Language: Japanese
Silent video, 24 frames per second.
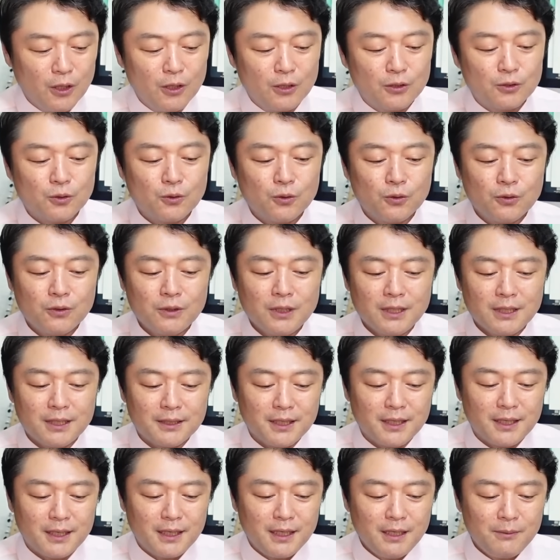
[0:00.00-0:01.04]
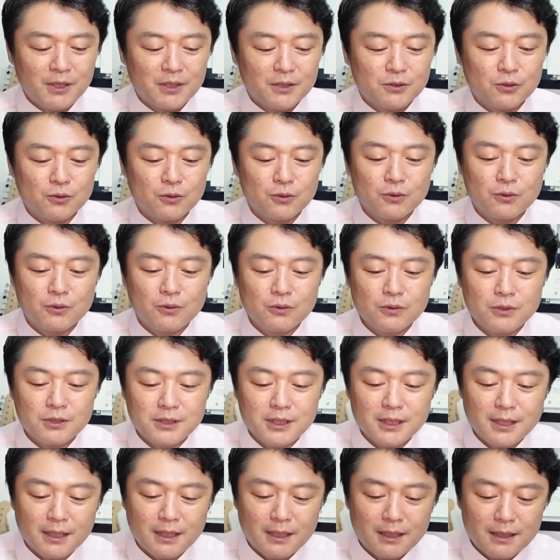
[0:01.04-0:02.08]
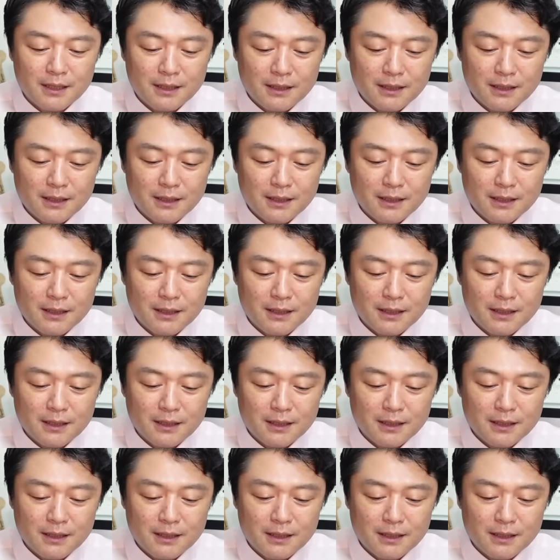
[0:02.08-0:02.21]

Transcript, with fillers: そこの中で今ちょっとした